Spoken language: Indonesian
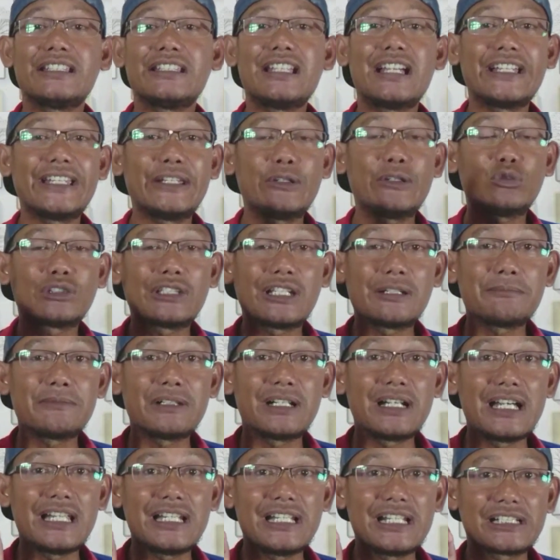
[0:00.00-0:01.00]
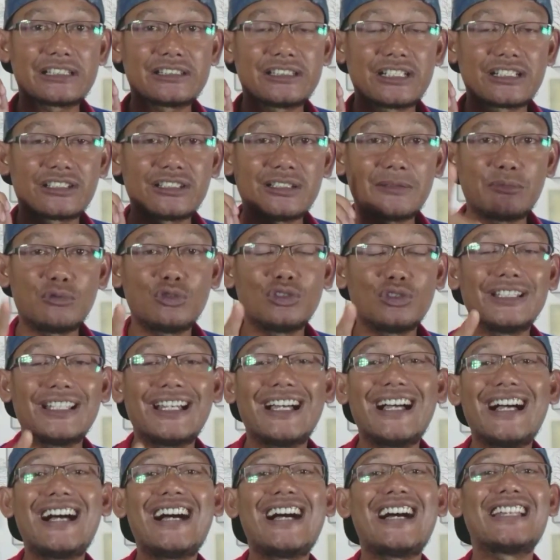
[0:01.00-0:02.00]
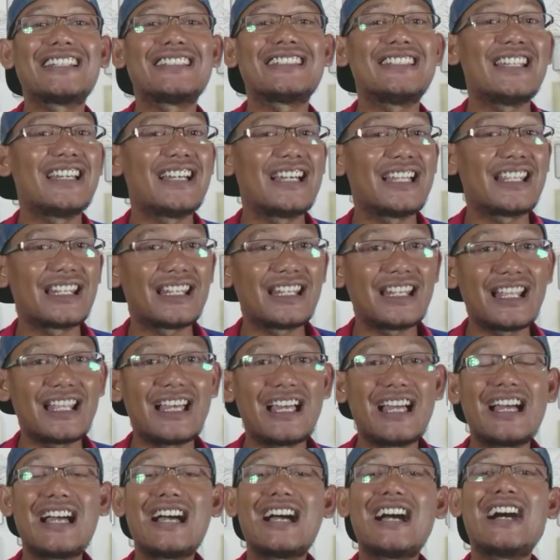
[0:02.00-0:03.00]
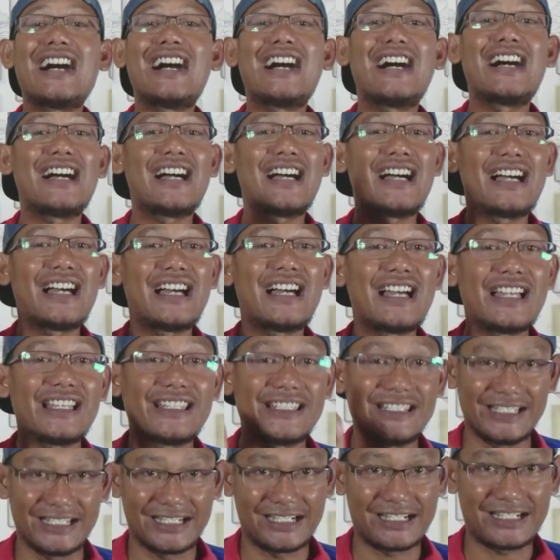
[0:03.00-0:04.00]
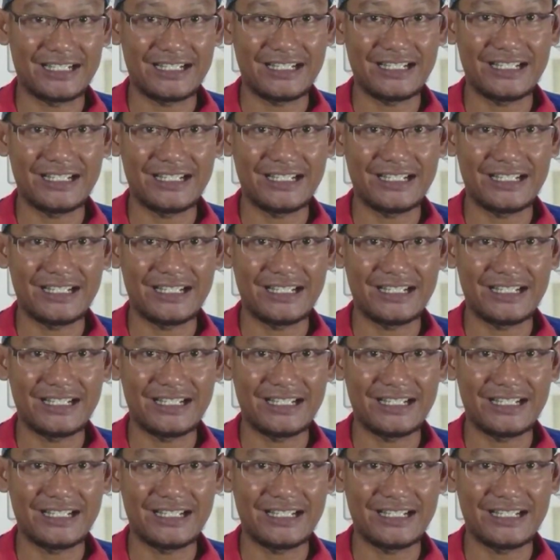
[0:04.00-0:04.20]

yang ikutan mengalir tersebut adalah air.